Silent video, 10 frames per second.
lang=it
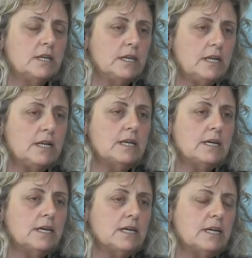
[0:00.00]

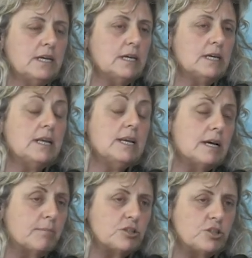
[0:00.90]
nelle, nelle
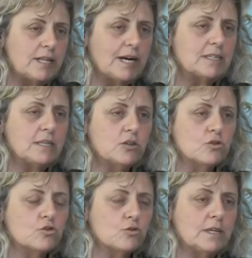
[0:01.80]
capacità del
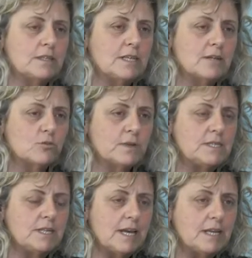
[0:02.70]
nostro candidato
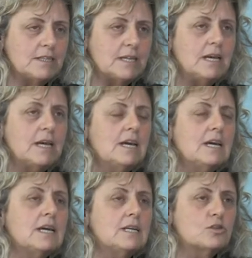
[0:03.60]
Presidente e